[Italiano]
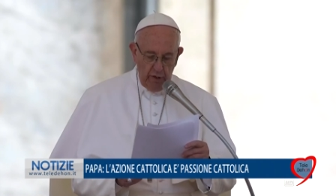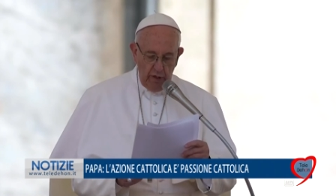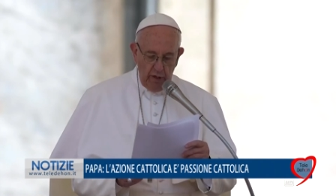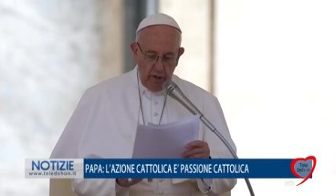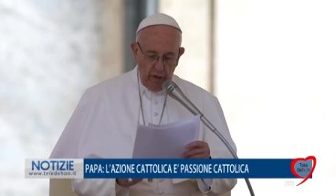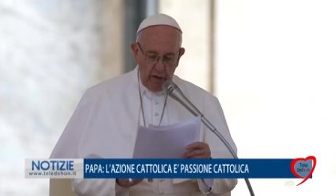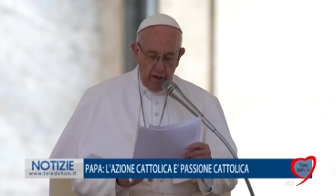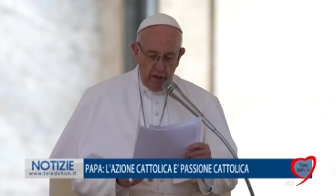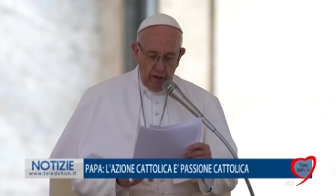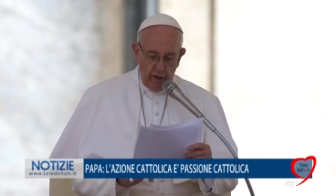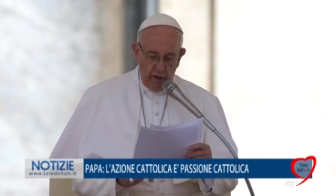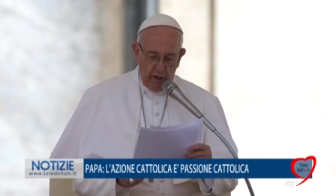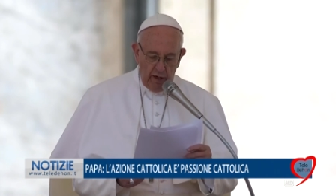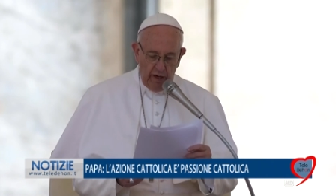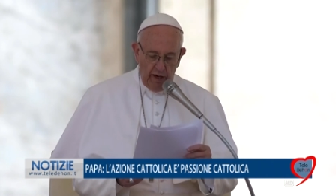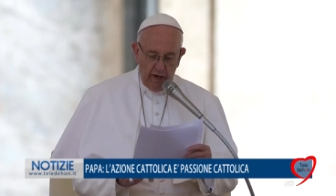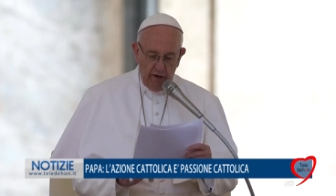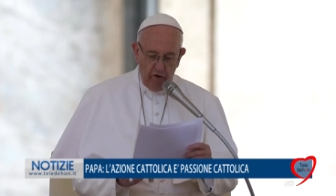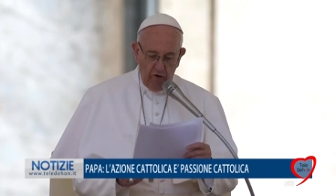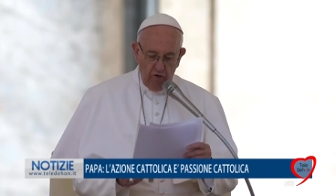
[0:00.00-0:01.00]
che
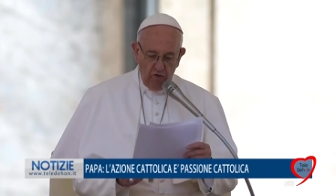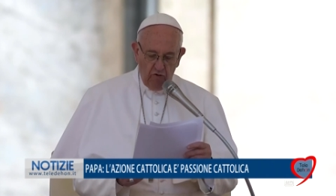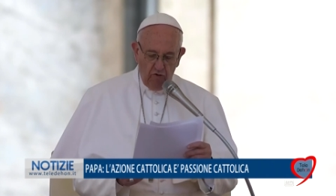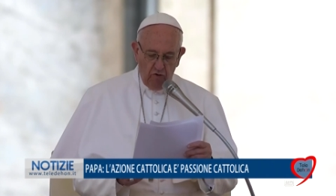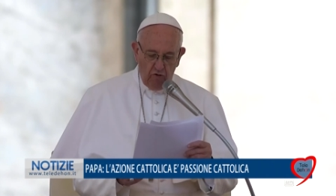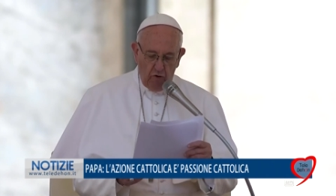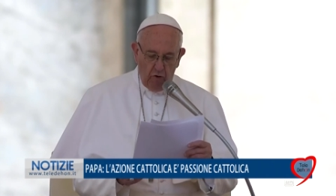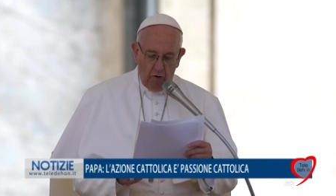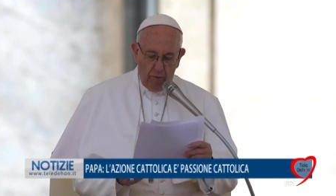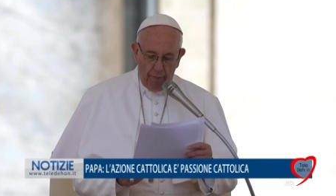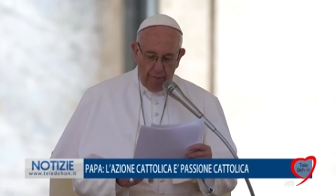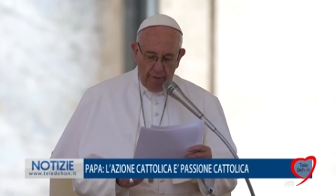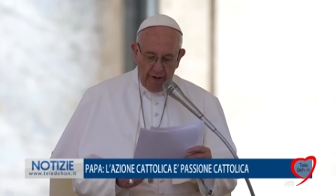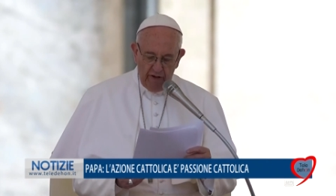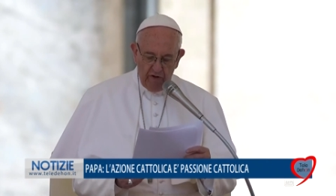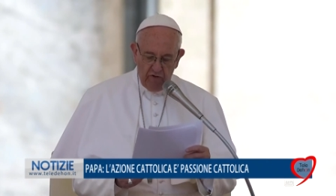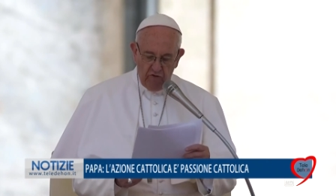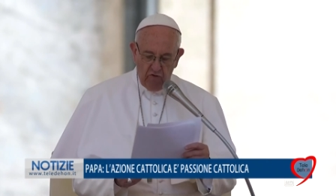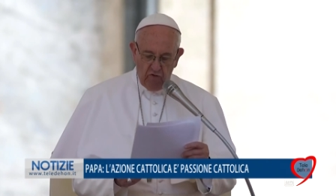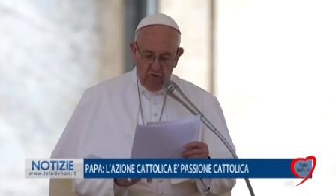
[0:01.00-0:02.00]
hanno
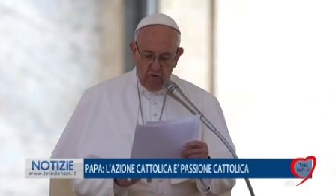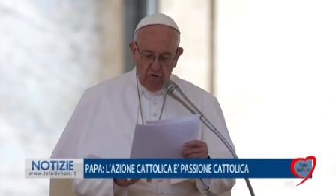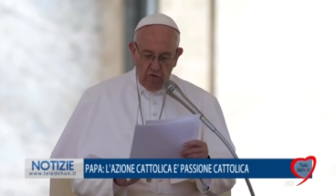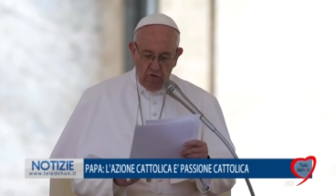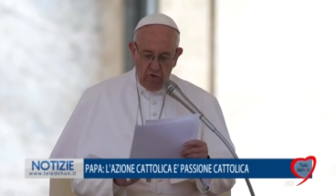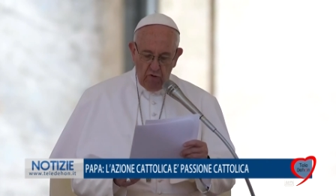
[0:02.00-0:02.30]
scommesso